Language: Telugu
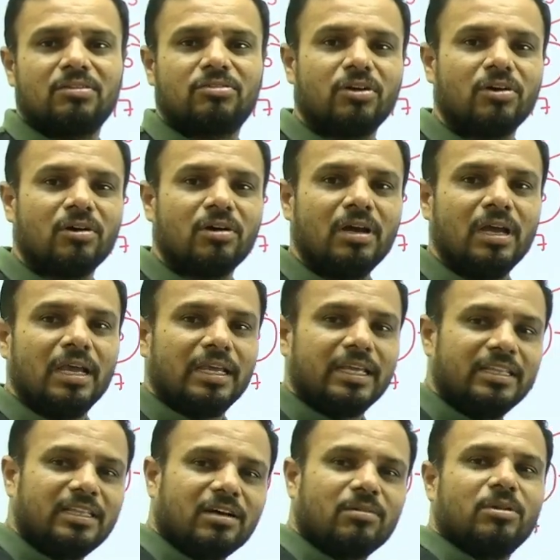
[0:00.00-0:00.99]
సో
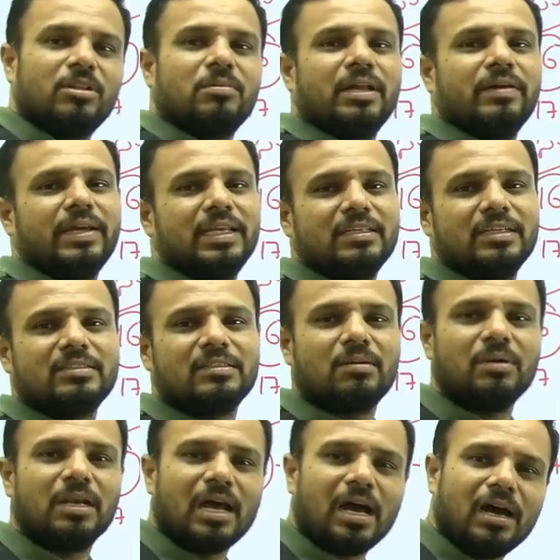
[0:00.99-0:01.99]
ఇంతకుముందు మనం ఏం
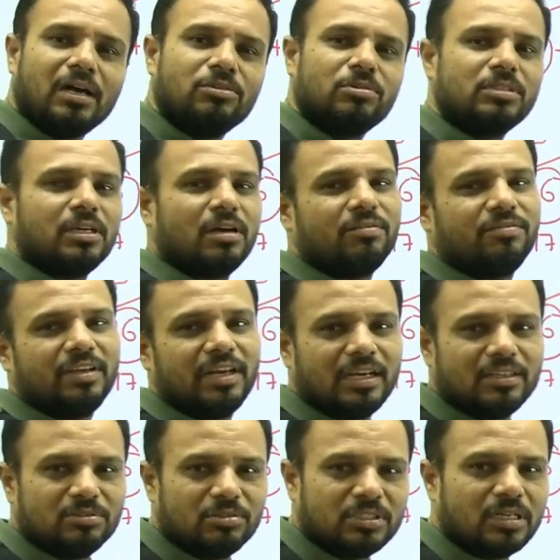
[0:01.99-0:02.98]
చేసాం లా చూసాం
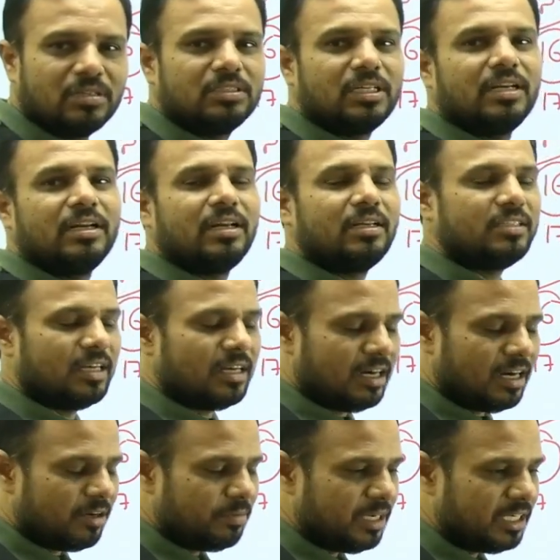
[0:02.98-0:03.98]
ఫినాన్స్ చూసాం జనరల్
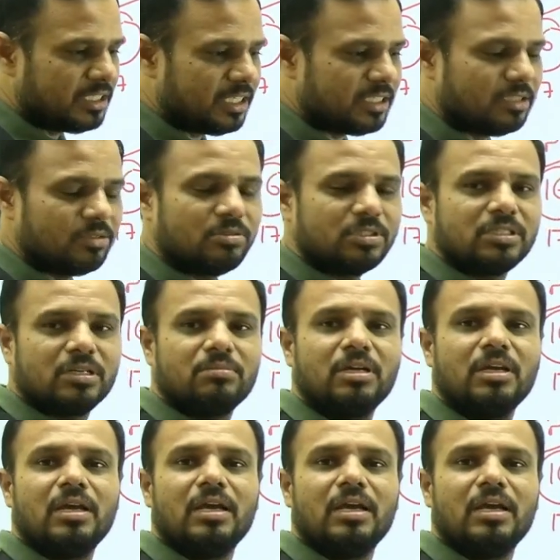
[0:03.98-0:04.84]
జనరల్ అడ్మినిస్ట్రేషన్ చూసినాం